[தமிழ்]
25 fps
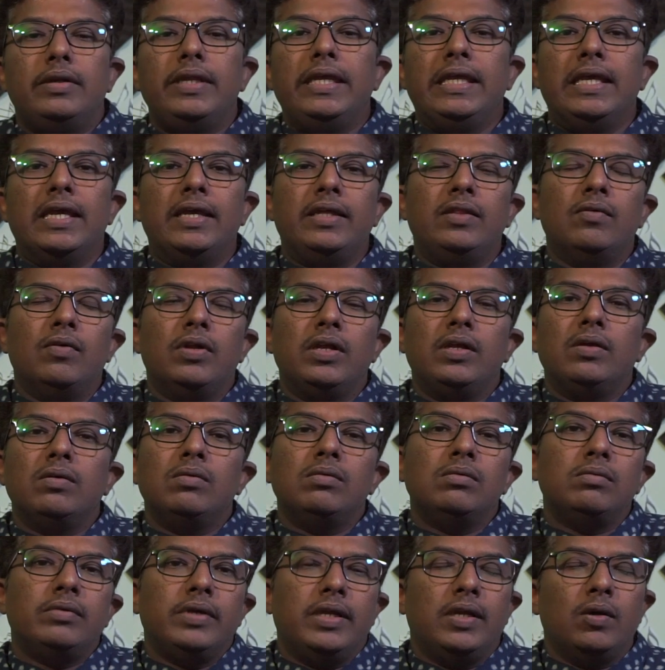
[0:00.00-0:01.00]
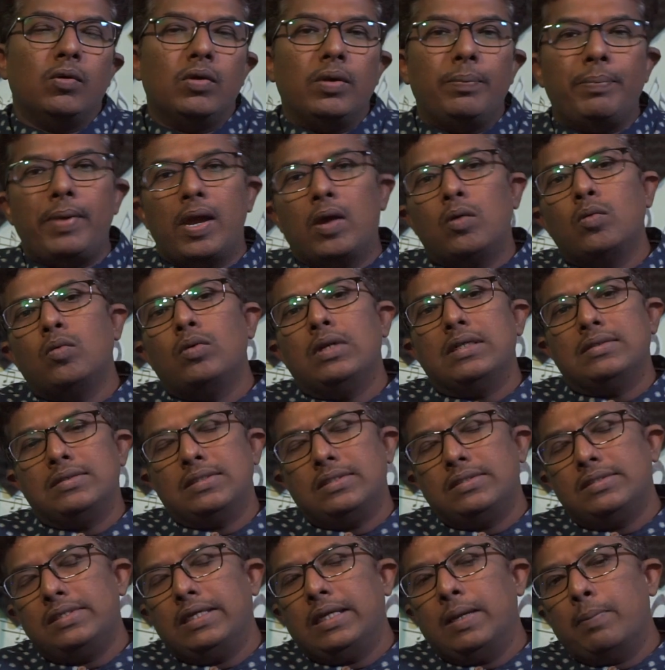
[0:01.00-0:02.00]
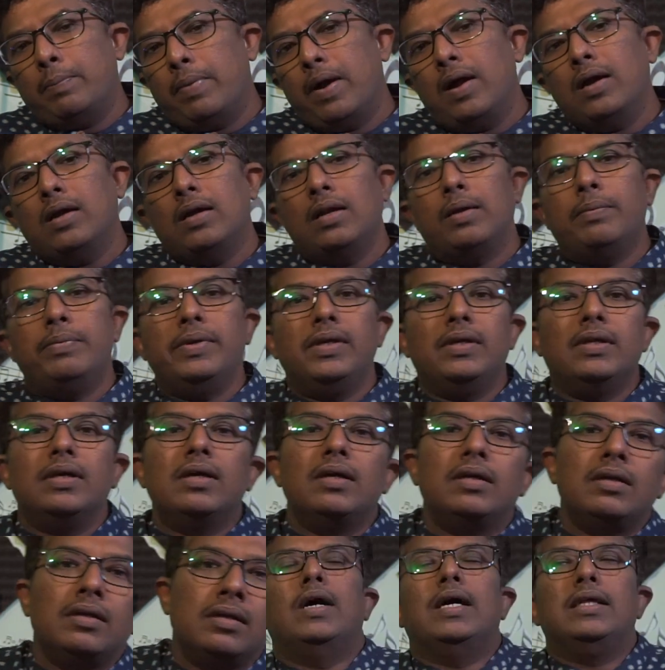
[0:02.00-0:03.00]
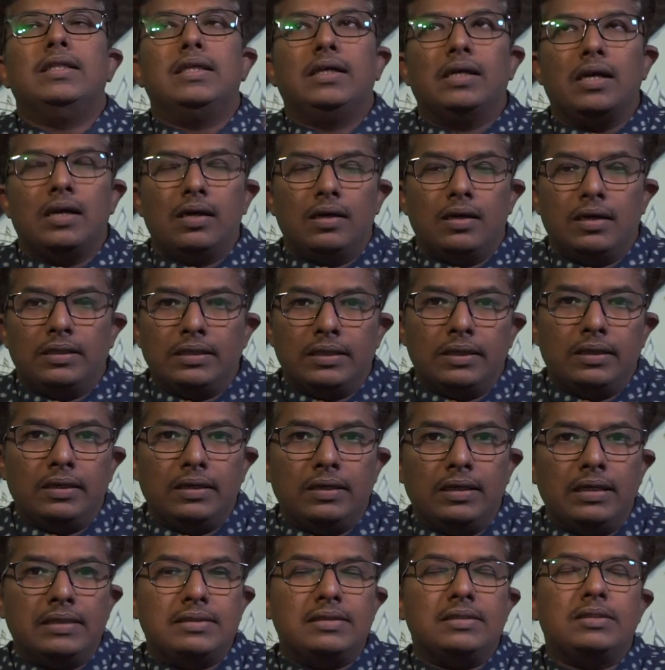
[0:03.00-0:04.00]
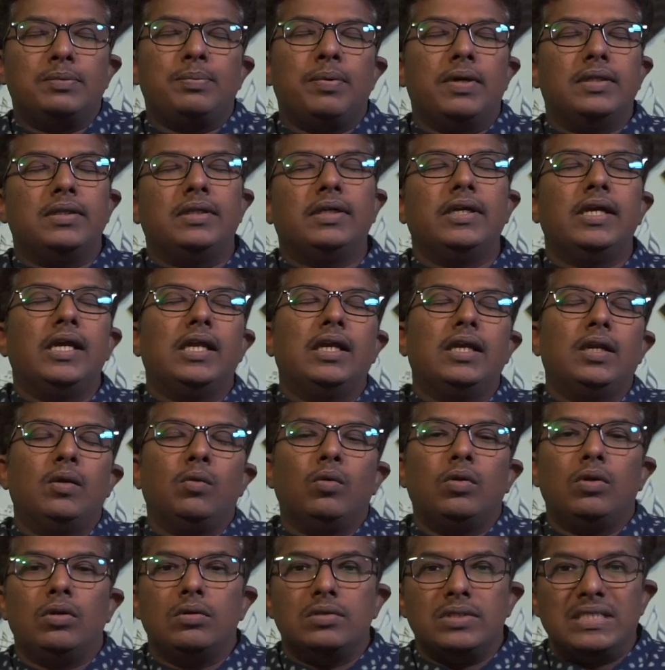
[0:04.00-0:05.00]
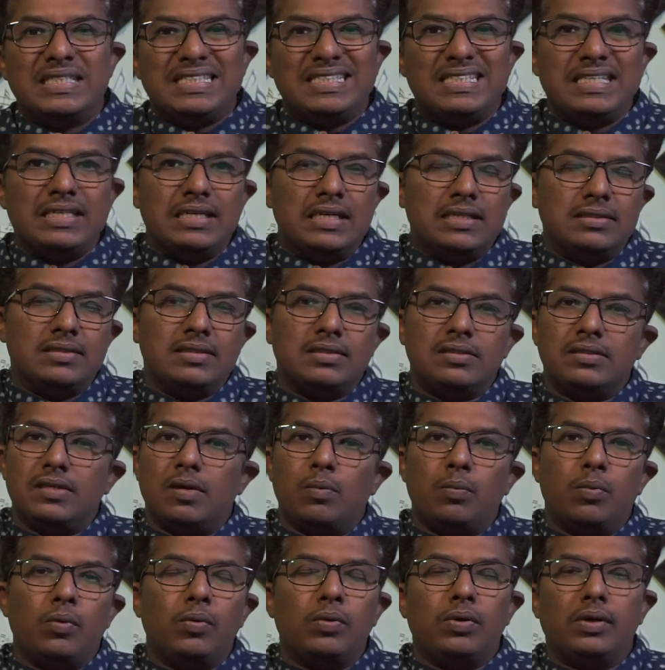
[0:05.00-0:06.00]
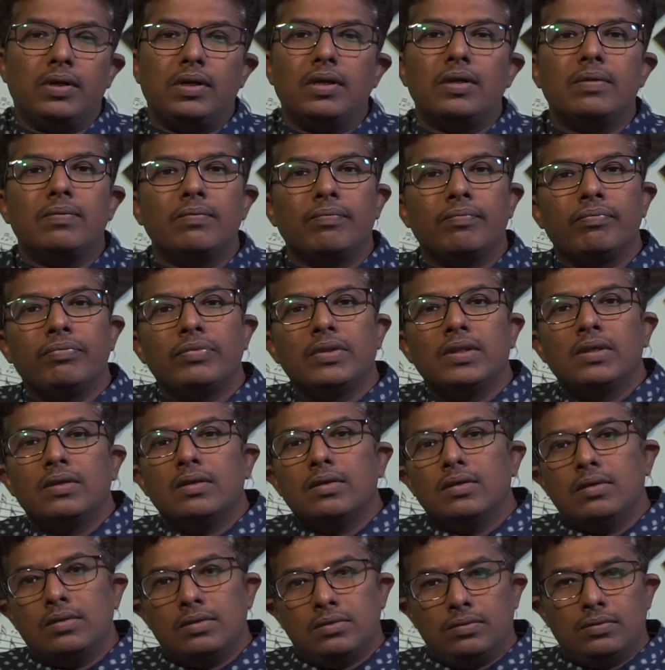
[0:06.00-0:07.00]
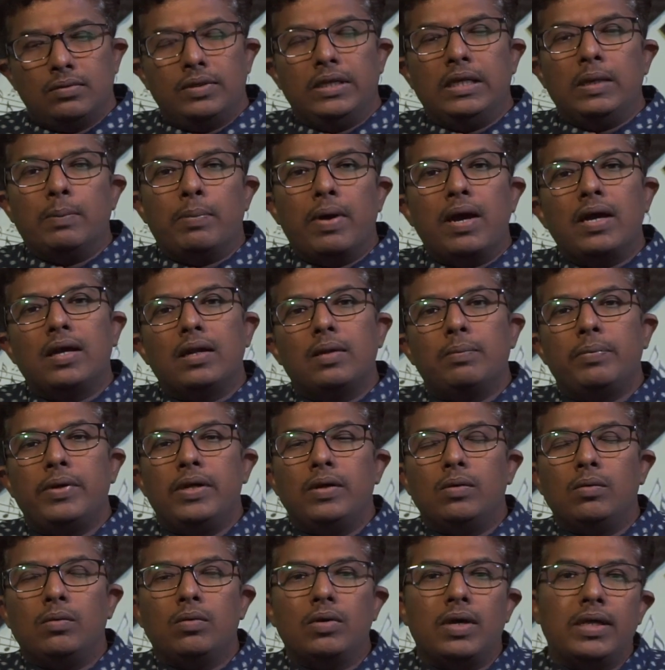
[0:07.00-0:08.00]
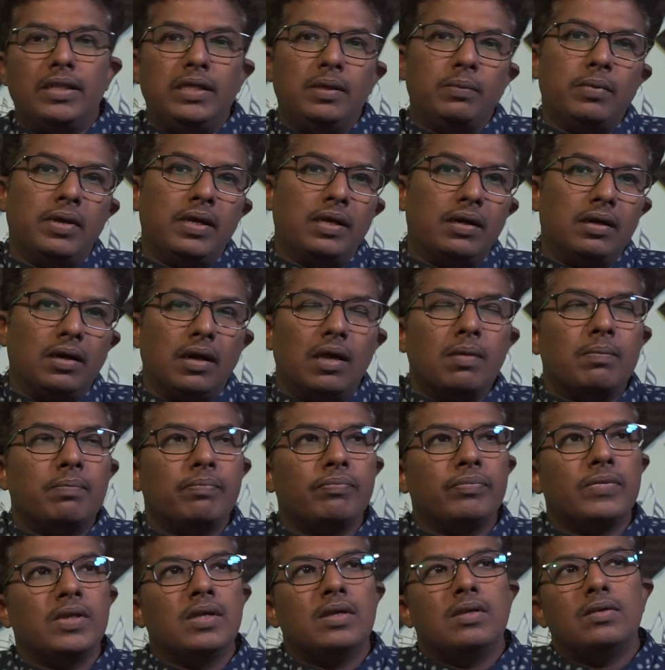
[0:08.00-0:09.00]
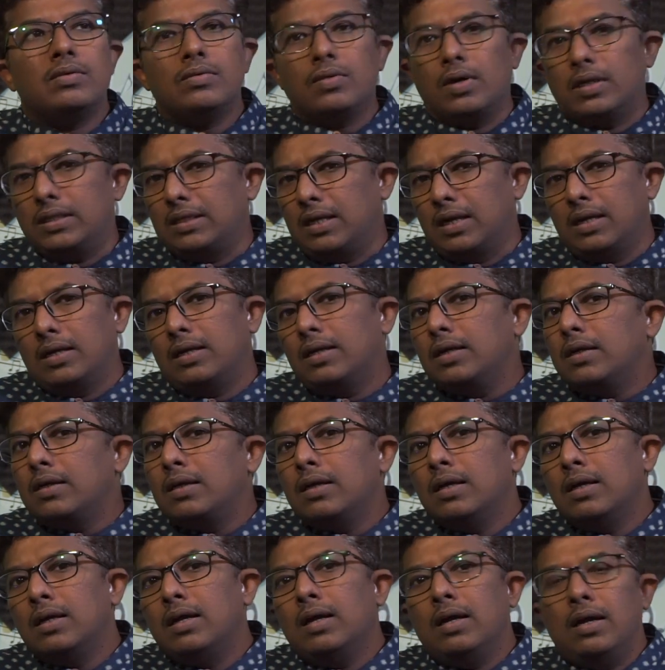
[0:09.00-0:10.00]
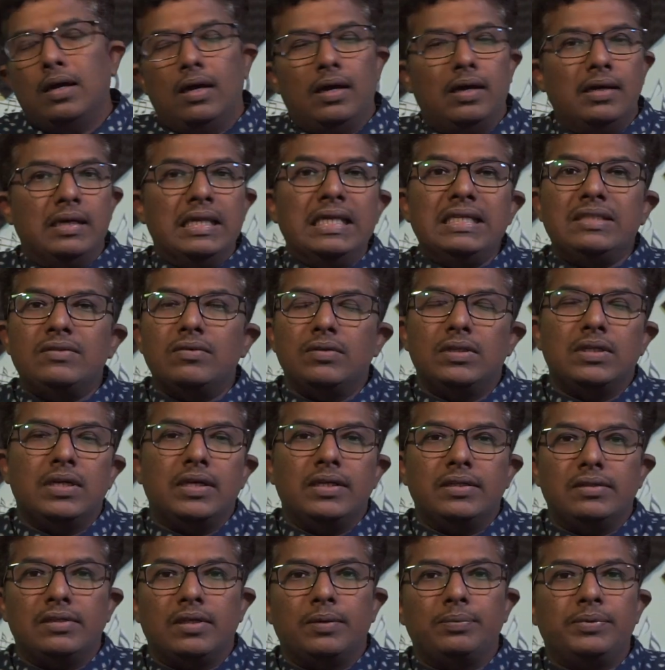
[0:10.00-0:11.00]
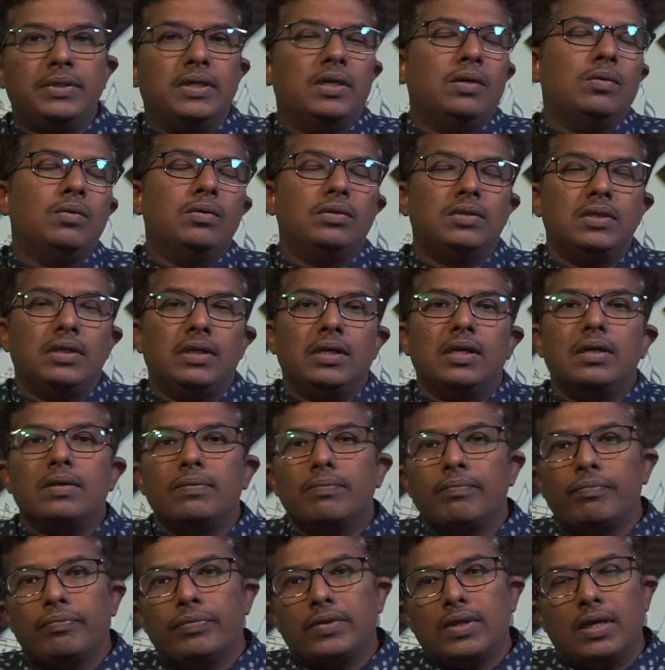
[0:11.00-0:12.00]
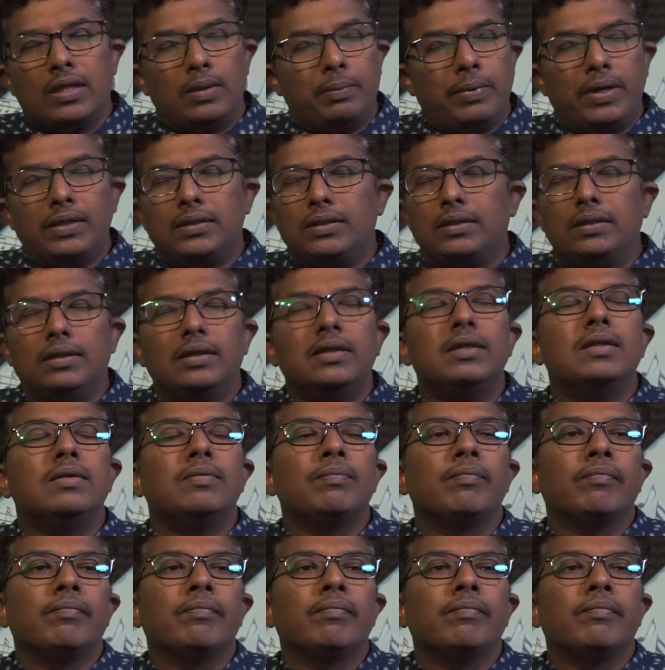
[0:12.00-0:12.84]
நீங்கள் இது வரைக்கும் என்னுடைய பியானோ லெசன்ஸ் நீங்கள் பார்க்கல அப்படின்னா அதுக்கு அந்த லெசன்ஸ் பார்த்துருங்க ஏற்கனவே ஒரு சிக்ஸ்டீன் லெசன்ஸ் நான் போட்டிருக்கேன் ஸோ நீங்கள் பார்க்குறப்ப இன்னும் கூட அதிகமாக இருக்கலாம் ஸோ அதுக்கான லிங்க்ஸ் வந்து நான் டிஸ்கிரிப்ஷனில் கொடுத்துருக்கேன் அதை பார்த்துங்க